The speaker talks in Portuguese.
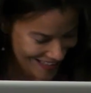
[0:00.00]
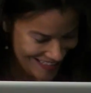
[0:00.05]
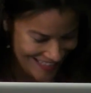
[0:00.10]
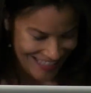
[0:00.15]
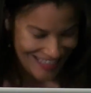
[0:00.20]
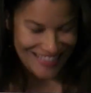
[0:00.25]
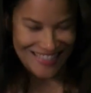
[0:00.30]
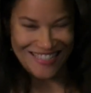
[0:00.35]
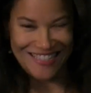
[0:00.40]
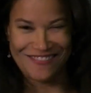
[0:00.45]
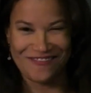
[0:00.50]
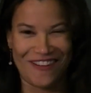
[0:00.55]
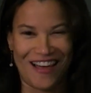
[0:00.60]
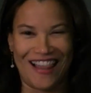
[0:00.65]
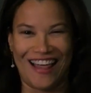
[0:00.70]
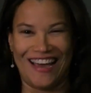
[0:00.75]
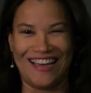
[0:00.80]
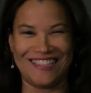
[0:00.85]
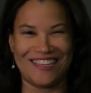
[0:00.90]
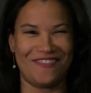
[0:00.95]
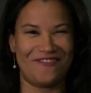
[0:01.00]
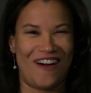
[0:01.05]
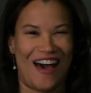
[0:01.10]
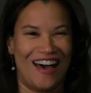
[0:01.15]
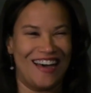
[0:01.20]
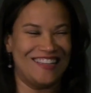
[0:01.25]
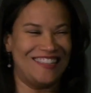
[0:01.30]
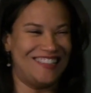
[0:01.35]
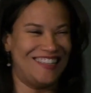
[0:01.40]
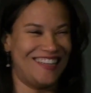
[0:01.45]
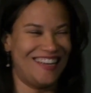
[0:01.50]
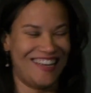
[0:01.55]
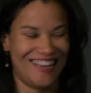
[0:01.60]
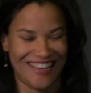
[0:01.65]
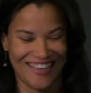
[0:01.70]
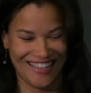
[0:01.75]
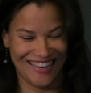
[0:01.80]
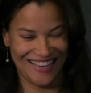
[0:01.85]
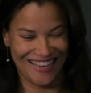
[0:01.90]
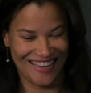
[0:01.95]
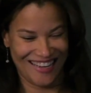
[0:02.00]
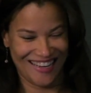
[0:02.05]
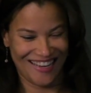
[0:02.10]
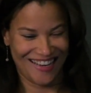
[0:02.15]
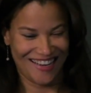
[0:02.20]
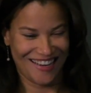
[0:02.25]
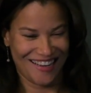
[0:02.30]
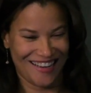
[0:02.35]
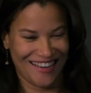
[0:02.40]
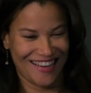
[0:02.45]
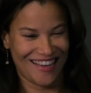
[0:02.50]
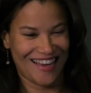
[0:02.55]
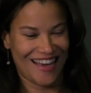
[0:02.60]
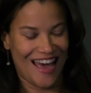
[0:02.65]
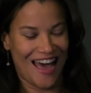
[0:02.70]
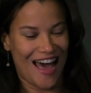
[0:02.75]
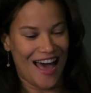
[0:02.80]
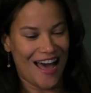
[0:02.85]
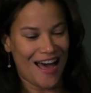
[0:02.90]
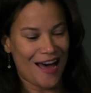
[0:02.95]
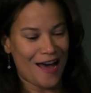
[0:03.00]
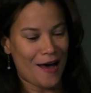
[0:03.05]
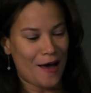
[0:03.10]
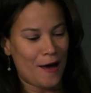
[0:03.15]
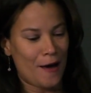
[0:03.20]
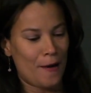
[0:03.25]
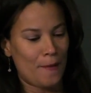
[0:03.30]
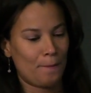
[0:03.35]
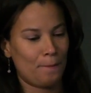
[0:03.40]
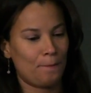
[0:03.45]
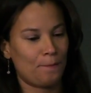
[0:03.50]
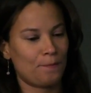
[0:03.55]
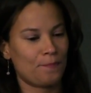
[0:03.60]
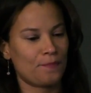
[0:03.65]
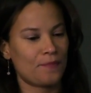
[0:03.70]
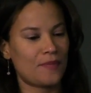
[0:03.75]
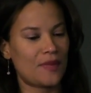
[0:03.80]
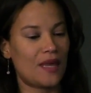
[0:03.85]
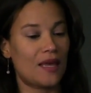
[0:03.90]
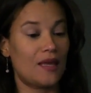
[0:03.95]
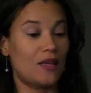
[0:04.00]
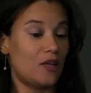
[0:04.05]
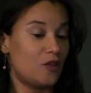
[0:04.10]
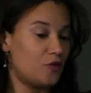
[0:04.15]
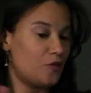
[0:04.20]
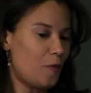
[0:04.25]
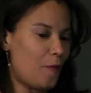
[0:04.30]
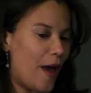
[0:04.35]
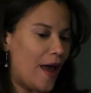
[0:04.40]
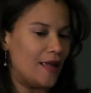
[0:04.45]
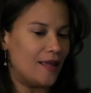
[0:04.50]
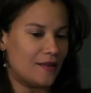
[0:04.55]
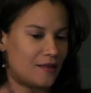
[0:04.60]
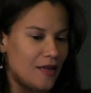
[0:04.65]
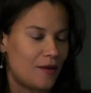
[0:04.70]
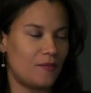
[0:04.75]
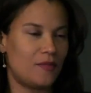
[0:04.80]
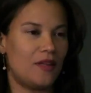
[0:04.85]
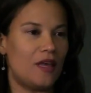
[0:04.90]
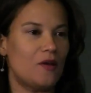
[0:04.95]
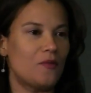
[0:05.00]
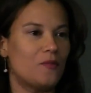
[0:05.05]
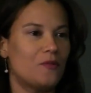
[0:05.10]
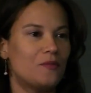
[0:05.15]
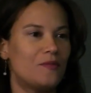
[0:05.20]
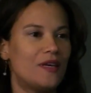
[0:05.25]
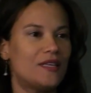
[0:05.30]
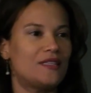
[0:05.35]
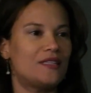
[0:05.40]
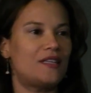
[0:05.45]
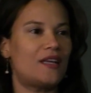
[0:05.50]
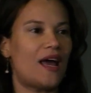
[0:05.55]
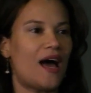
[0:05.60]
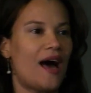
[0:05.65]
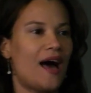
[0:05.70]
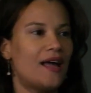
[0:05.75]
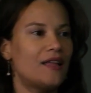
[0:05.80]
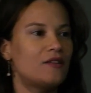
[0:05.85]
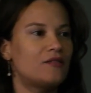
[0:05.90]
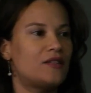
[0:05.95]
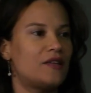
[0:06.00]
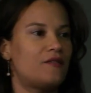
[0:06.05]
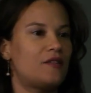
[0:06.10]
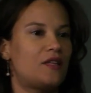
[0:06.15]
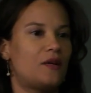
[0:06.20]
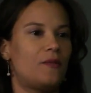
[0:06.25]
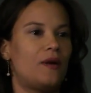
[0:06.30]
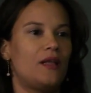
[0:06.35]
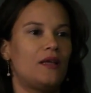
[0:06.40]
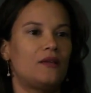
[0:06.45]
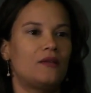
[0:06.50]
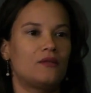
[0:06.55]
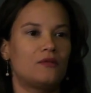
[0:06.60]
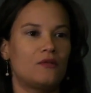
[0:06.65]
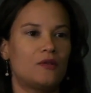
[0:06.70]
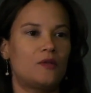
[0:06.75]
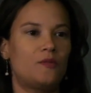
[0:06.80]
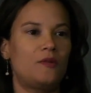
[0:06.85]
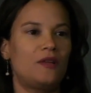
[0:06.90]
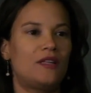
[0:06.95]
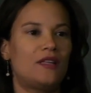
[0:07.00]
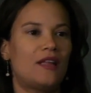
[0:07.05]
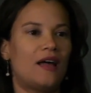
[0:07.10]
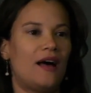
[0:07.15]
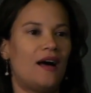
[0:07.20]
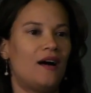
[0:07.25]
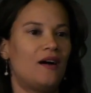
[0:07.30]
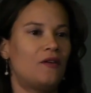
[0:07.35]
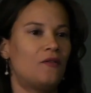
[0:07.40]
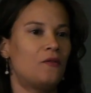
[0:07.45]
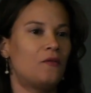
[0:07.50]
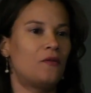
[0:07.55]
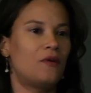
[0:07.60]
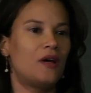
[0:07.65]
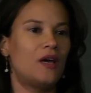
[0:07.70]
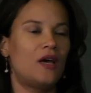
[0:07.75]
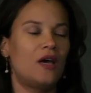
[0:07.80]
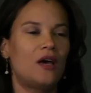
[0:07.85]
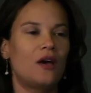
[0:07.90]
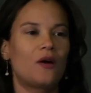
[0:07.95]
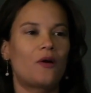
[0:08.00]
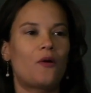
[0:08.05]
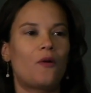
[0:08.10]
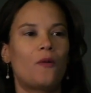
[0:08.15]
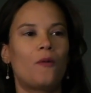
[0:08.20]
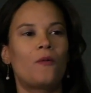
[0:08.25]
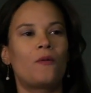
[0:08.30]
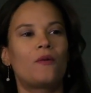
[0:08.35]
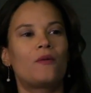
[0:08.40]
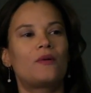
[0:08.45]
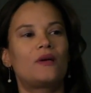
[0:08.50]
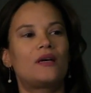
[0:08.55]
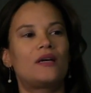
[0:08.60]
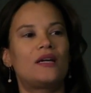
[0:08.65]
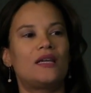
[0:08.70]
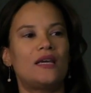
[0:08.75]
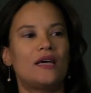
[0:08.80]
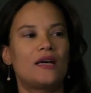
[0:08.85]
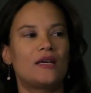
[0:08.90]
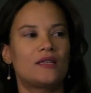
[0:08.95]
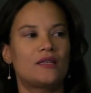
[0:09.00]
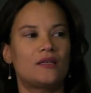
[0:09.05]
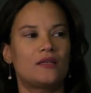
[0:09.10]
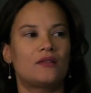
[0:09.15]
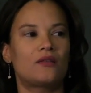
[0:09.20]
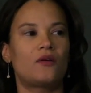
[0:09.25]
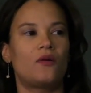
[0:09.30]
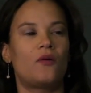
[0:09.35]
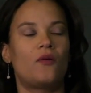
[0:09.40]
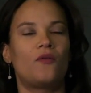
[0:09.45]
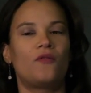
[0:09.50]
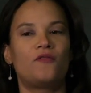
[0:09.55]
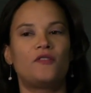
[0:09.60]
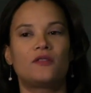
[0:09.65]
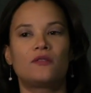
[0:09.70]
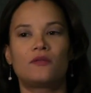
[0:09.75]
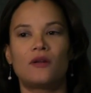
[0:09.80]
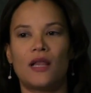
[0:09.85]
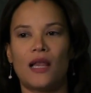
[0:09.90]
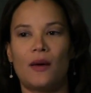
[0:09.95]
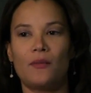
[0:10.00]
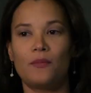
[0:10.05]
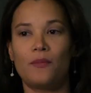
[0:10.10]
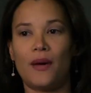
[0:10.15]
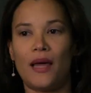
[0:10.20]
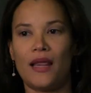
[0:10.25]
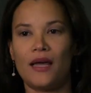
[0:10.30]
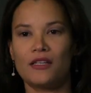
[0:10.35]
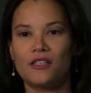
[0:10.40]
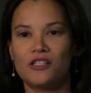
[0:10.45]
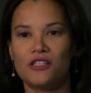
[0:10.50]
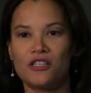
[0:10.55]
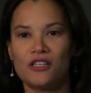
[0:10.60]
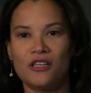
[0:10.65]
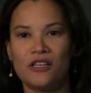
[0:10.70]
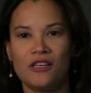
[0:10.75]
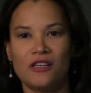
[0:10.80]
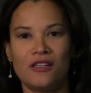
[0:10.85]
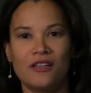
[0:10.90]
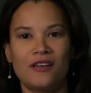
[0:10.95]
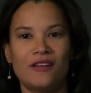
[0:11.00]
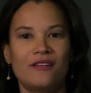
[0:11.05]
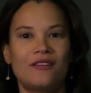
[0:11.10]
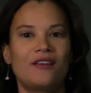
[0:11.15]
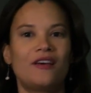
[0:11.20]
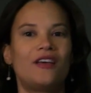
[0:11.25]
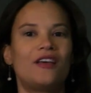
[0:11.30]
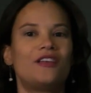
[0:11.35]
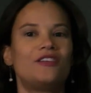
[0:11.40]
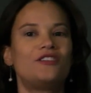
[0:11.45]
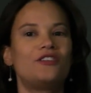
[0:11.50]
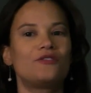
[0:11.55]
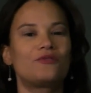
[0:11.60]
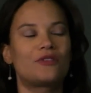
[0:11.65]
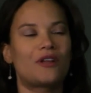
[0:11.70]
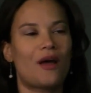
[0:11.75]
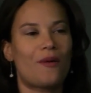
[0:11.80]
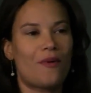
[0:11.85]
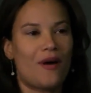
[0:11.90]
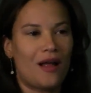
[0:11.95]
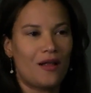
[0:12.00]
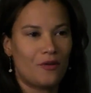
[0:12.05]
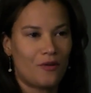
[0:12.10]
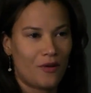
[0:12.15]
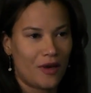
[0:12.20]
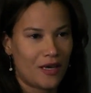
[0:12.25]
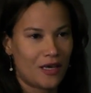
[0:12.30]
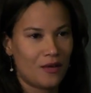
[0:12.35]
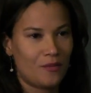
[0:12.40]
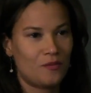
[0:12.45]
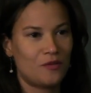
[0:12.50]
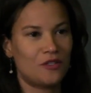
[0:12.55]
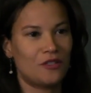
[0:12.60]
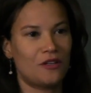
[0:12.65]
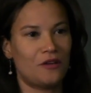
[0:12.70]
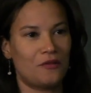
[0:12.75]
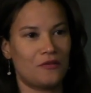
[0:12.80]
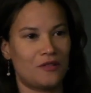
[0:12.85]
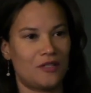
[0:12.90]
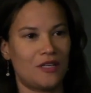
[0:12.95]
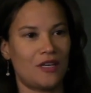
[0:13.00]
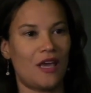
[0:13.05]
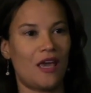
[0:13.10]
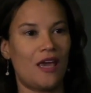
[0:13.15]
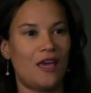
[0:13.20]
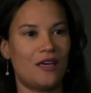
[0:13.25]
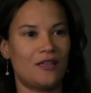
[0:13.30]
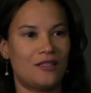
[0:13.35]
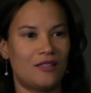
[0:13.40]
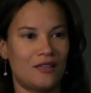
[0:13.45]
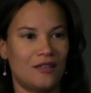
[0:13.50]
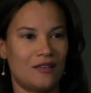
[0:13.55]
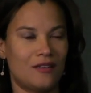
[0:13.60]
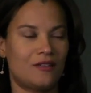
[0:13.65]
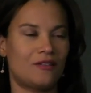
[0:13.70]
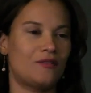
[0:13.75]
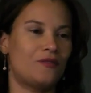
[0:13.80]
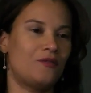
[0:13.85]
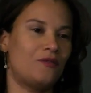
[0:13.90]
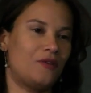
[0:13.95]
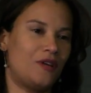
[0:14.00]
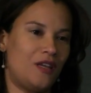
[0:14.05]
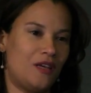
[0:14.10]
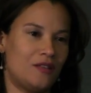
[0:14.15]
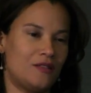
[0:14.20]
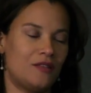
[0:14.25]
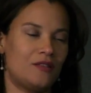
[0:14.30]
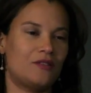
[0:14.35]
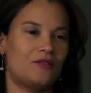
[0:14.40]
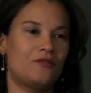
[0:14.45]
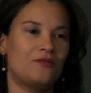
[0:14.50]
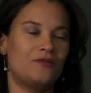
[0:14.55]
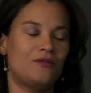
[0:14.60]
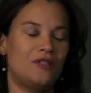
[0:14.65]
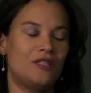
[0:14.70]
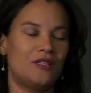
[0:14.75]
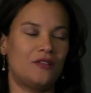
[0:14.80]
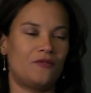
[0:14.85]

esqueci de falar essa parte. Ah, tudo bem, eu né? terminei o meu mestrado, estava trabalhando no hospital com crianças com fissura lábio palatina, tinha um trabalho com a equipe de neurociências, com crianças com